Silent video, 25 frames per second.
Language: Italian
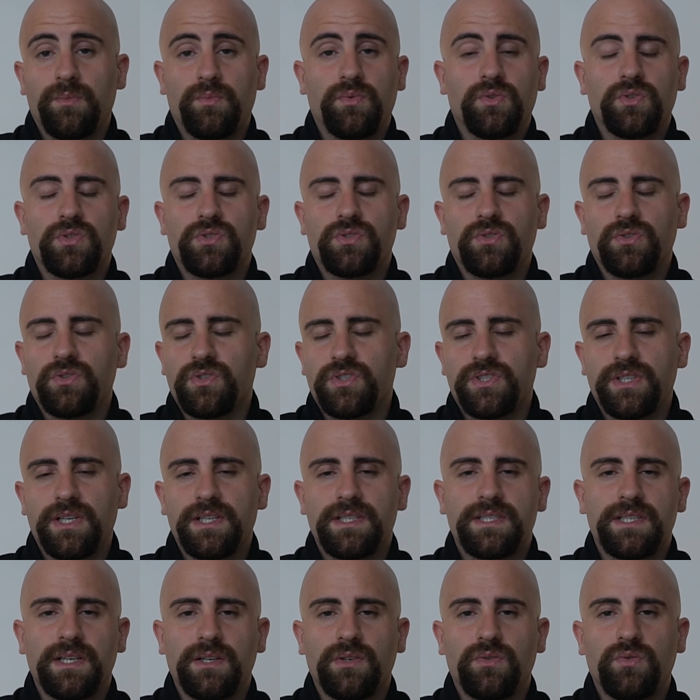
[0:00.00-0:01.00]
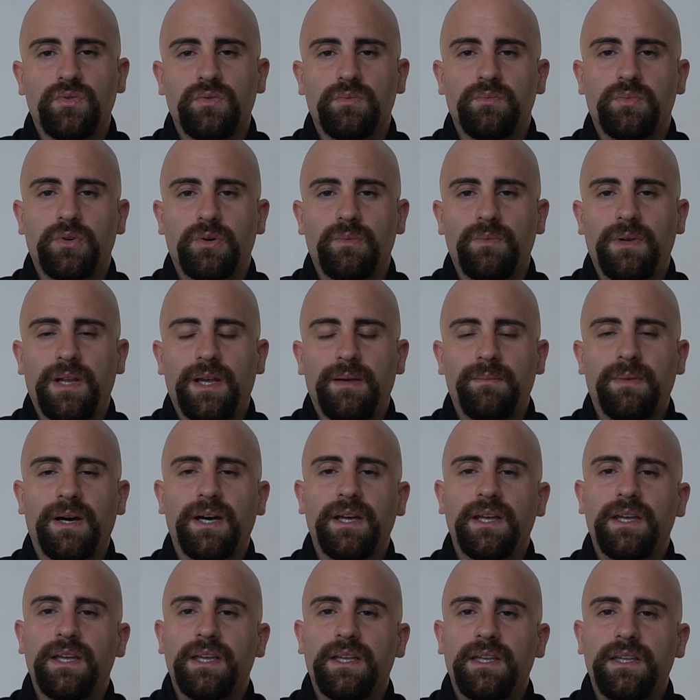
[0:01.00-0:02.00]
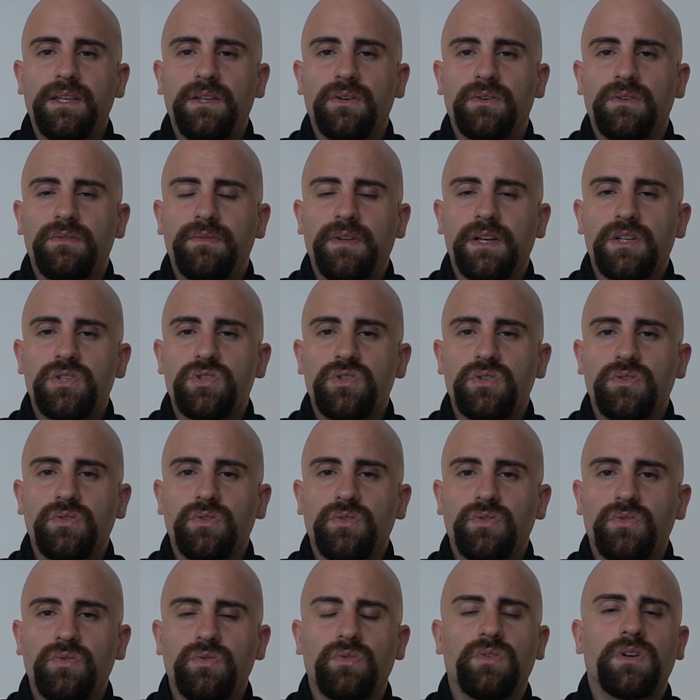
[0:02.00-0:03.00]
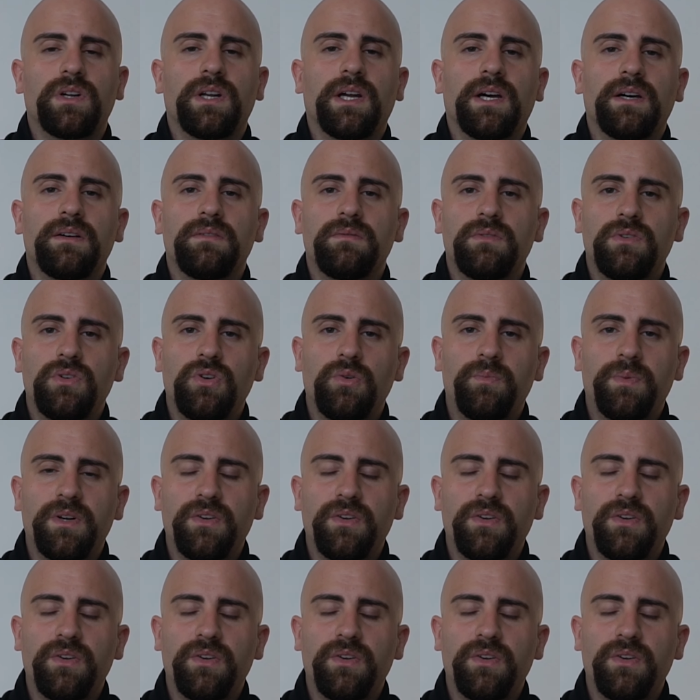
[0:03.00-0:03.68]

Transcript: posto senza alcun problema io il viaggio in notturna lo